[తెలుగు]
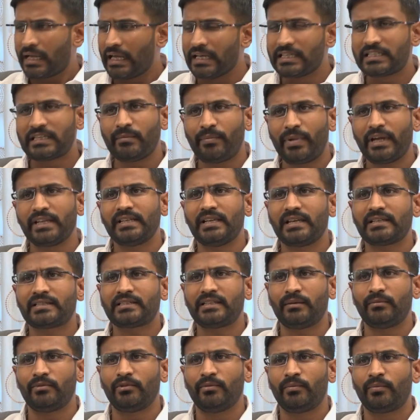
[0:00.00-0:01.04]
కలిసి
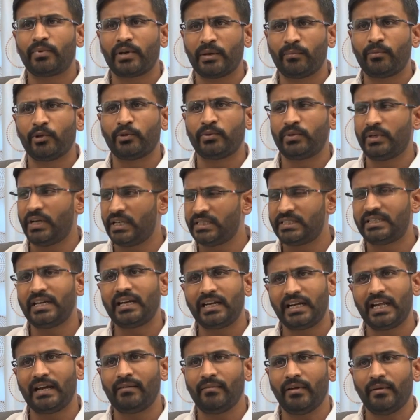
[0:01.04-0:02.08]
పనిచేస్తాము ఇప్పుడు పొద్దున
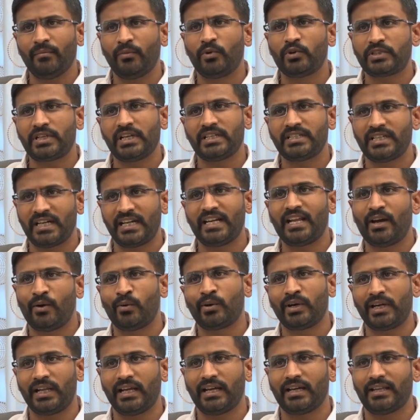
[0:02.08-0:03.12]
జెండా మేము మోసే జెండా
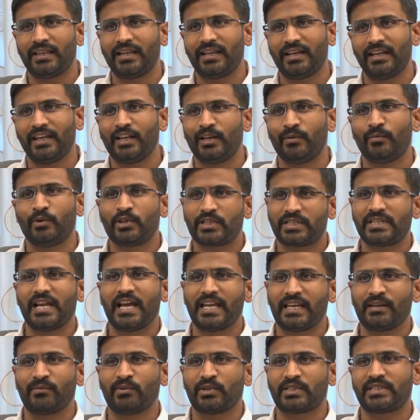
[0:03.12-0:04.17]
ఒకటే కదా నేను మోసిన
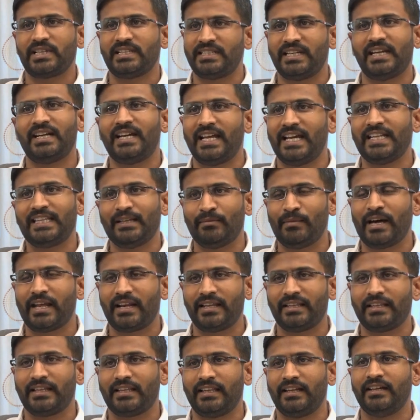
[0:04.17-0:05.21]
ఆయన మోసిన జెండా అయితే
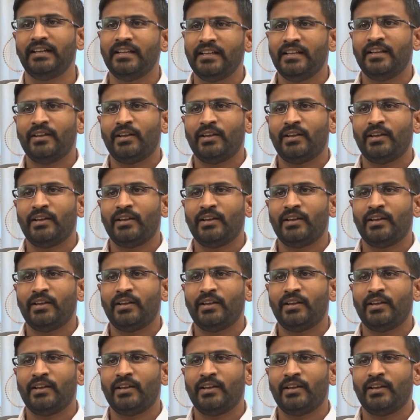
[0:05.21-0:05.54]
మారదు కదా